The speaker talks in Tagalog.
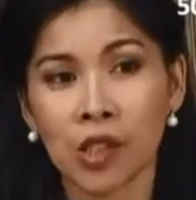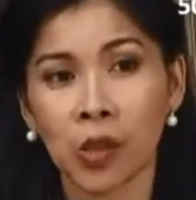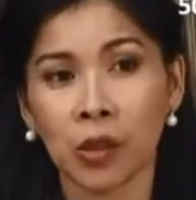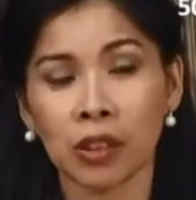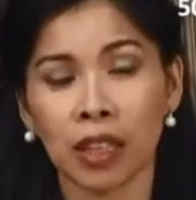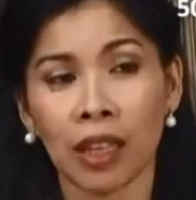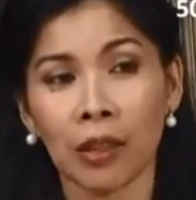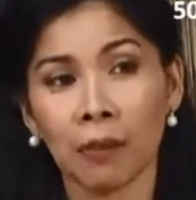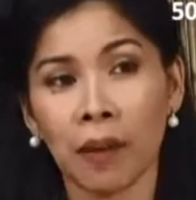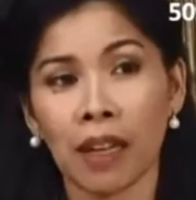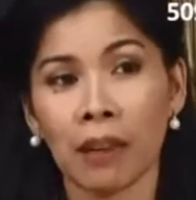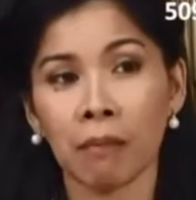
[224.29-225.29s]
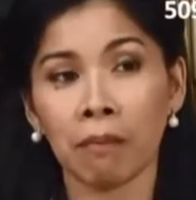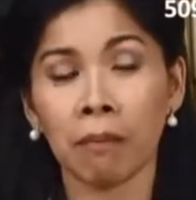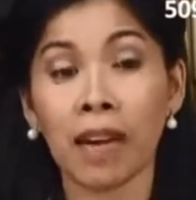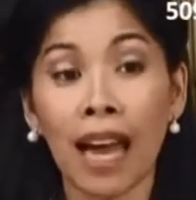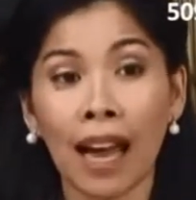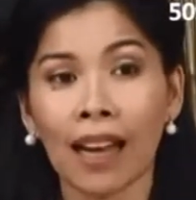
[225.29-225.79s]
sa stroke na yung parang
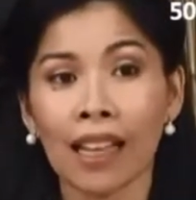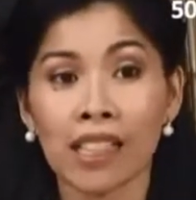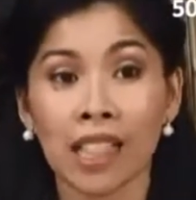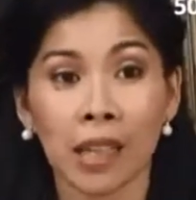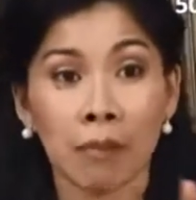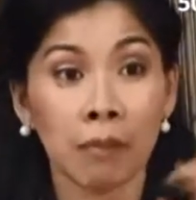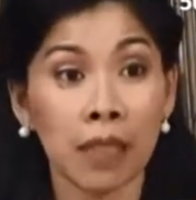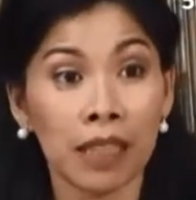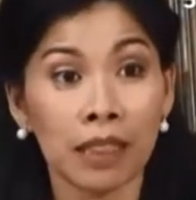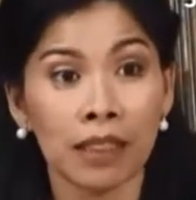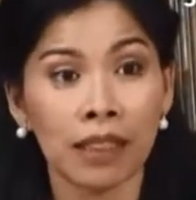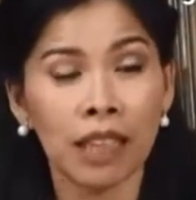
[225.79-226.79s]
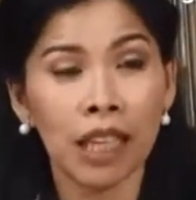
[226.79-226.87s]
black at saka bleed.